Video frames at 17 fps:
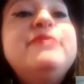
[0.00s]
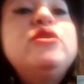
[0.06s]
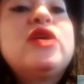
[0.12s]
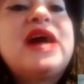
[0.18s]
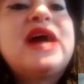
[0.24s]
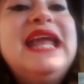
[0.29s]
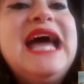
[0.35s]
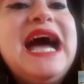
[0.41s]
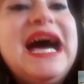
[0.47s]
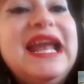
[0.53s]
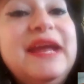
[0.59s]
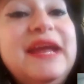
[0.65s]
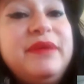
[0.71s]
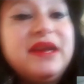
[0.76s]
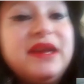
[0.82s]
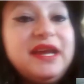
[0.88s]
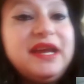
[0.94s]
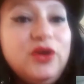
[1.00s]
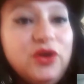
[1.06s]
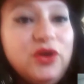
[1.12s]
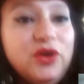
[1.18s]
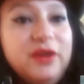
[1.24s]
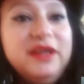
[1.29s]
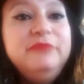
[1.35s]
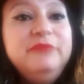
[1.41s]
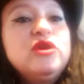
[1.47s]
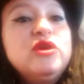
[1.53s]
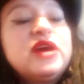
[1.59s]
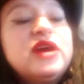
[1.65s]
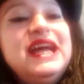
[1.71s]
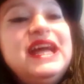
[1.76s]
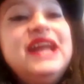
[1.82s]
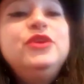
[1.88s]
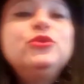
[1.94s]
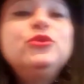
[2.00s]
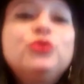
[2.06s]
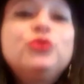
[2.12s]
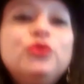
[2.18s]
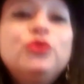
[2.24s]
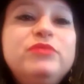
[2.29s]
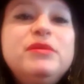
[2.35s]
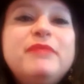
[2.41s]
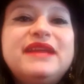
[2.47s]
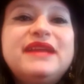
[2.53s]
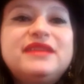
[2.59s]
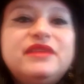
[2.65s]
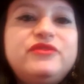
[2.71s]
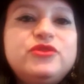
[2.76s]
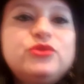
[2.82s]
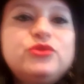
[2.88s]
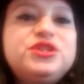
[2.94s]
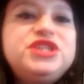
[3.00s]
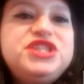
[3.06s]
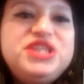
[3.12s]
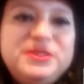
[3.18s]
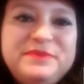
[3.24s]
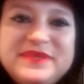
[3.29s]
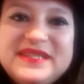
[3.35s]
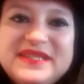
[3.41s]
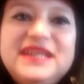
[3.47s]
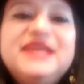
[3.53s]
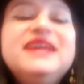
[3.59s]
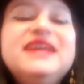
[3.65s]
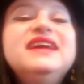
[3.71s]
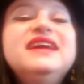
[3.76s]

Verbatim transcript: al mio canale, perché no? Il mio canale YouTube, Marta Fiorucci Gypsy,